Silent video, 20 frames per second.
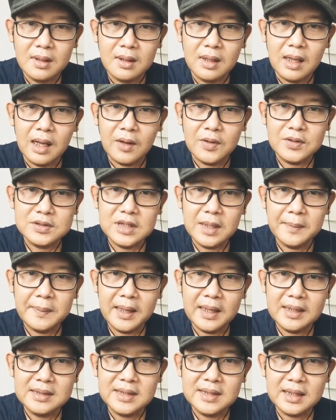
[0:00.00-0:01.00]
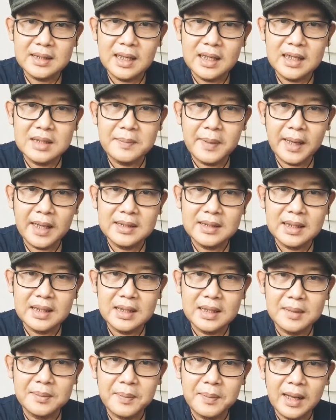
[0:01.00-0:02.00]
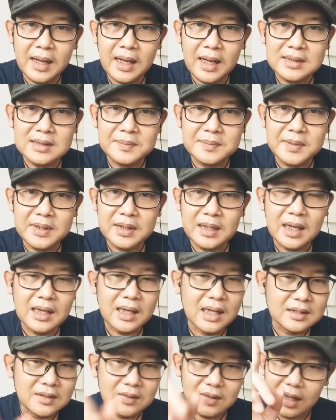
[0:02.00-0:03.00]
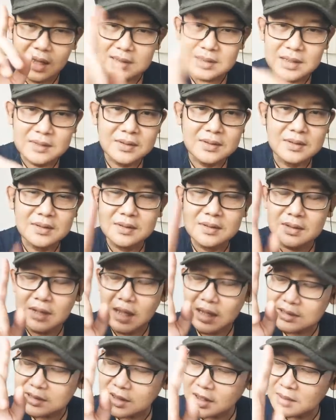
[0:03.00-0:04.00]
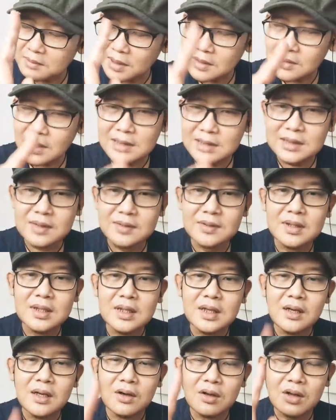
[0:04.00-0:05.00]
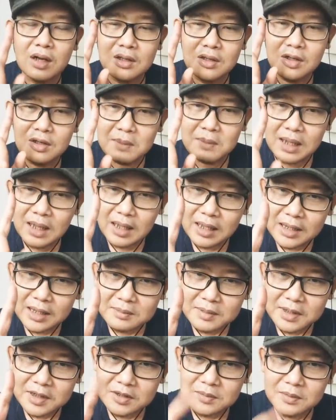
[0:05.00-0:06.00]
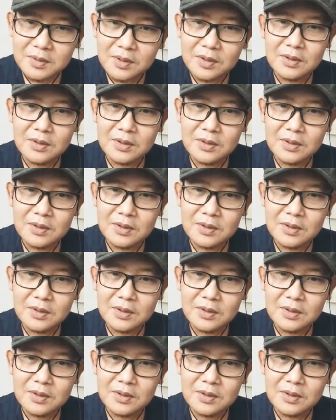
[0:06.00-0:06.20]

aku setiap hari cek nadi pakai jari parah si pikiran kacau kacau lo kacau emang lo kacau orang normal nggak ada yang begitu bro